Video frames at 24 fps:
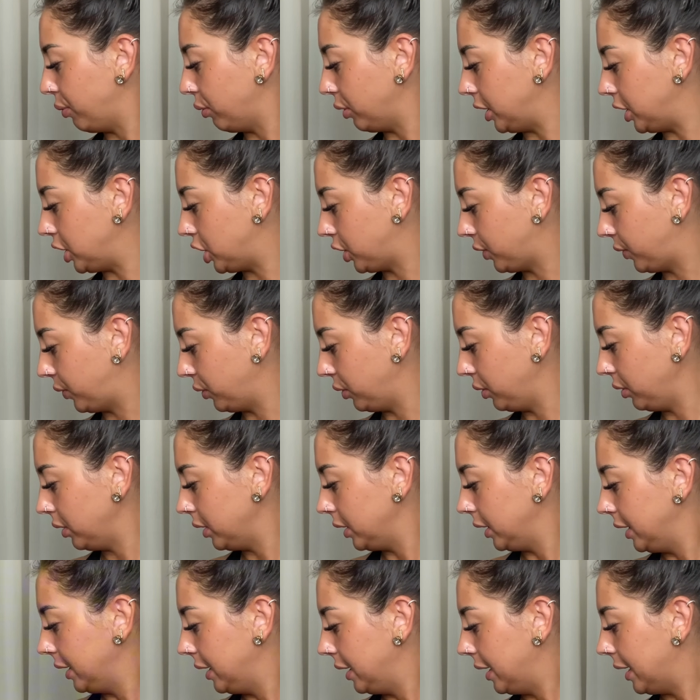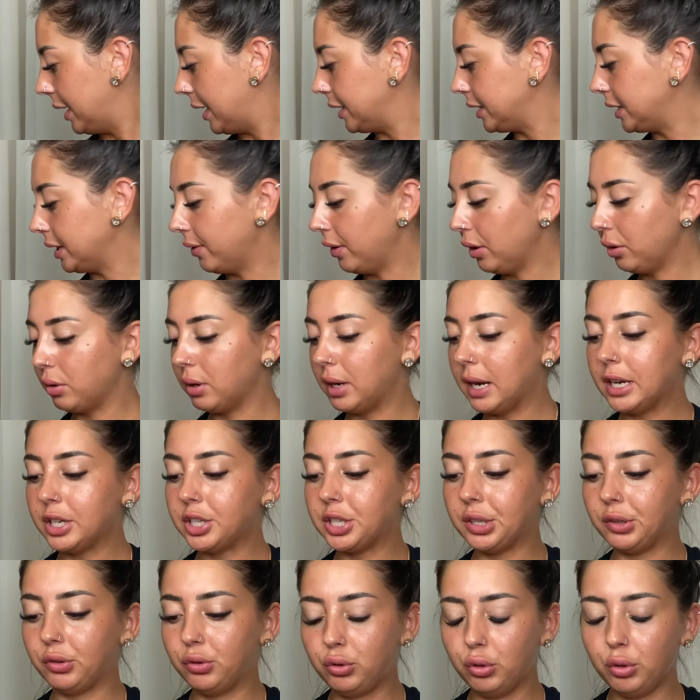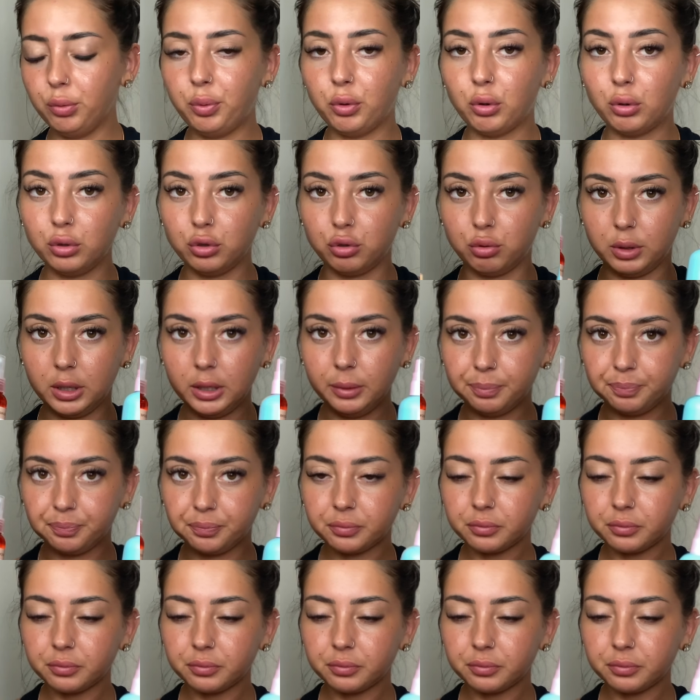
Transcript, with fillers: pour les cheveux. À savoir que là, j'ai deux produits.